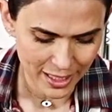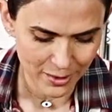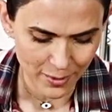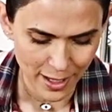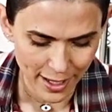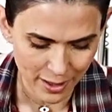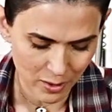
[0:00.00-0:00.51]

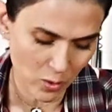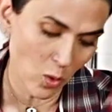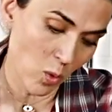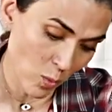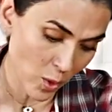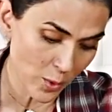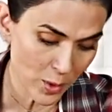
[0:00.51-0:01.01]
llevar, o
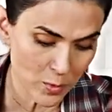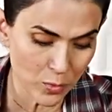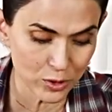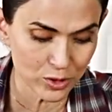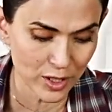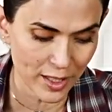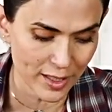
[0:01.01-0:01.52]
como buen
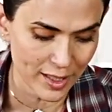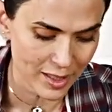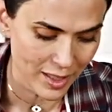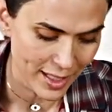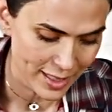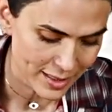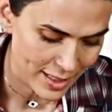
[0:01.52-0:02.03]
postre de
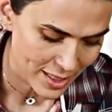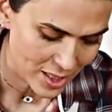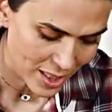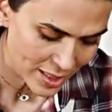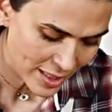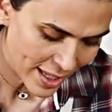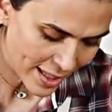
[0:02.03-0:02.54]
tres
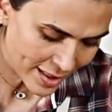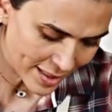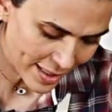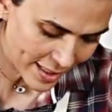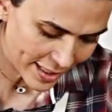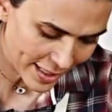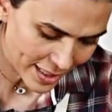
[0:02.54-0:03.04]
leches,
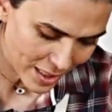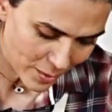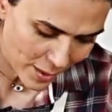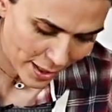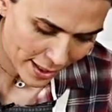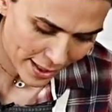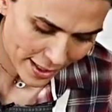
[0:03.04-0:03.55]
tiene que
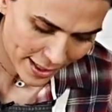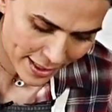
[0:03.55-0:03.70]
llevar